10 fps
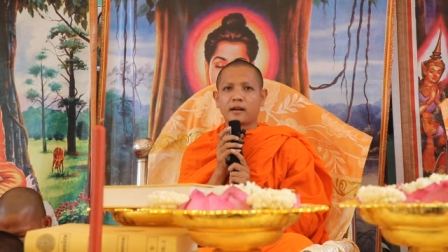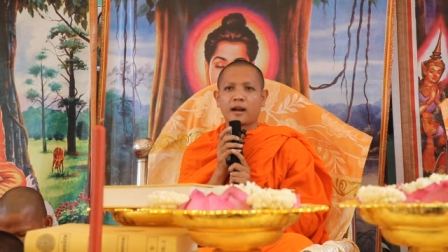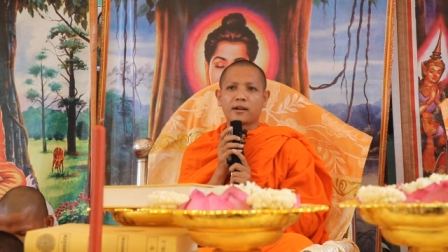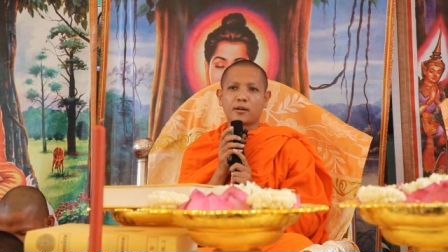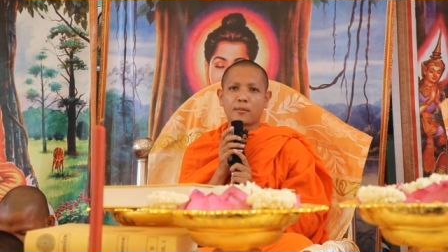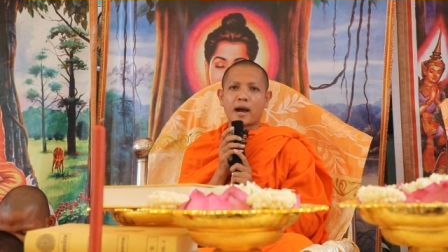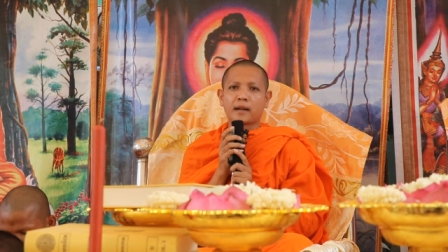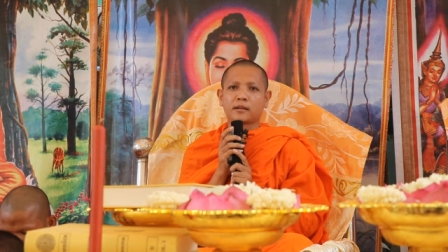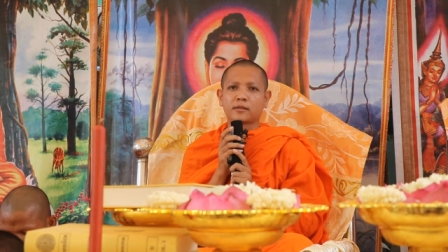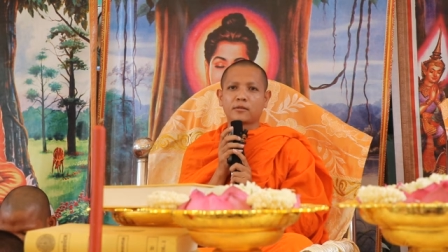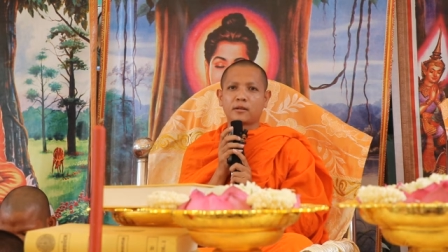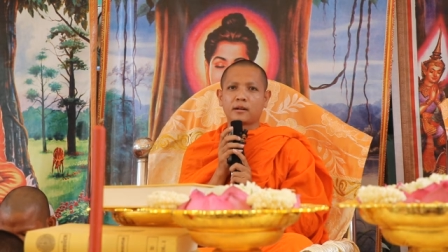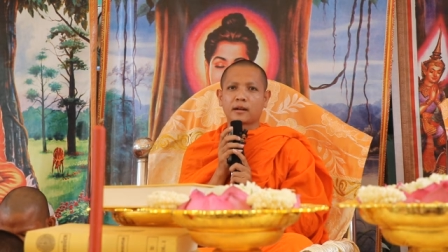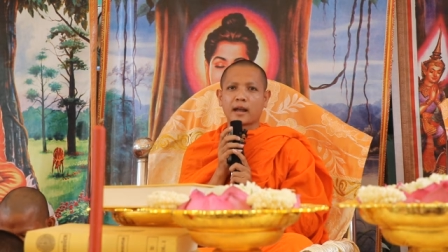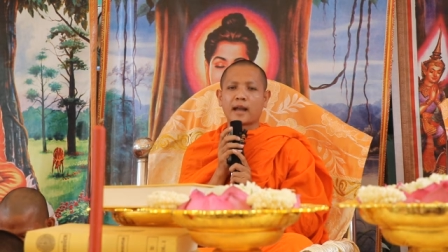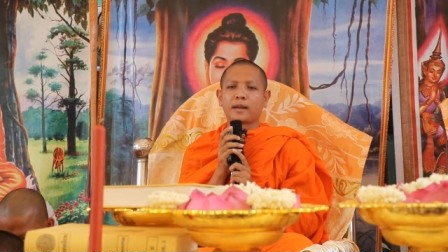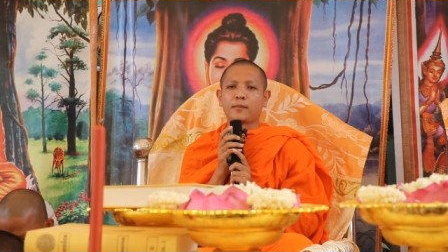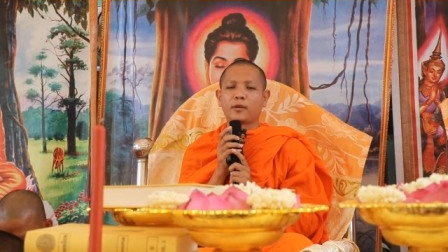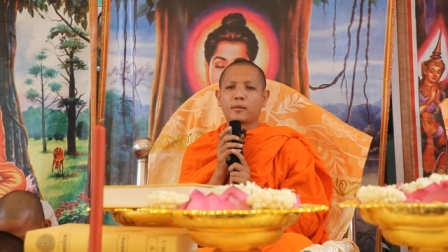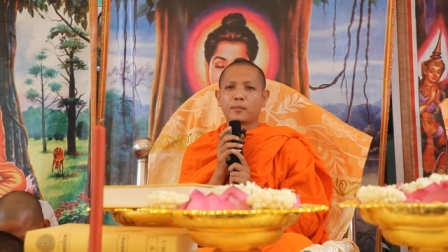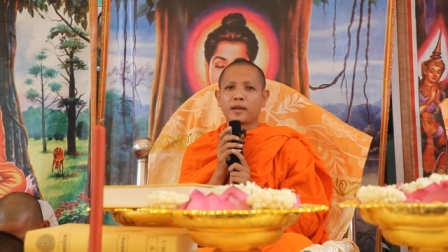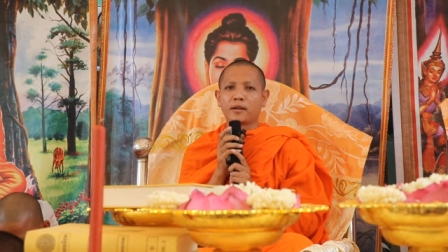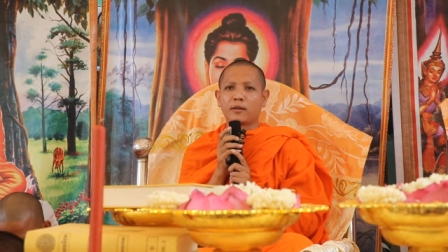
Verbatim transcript: hai cậu bạn tụi can đi buôn làm pi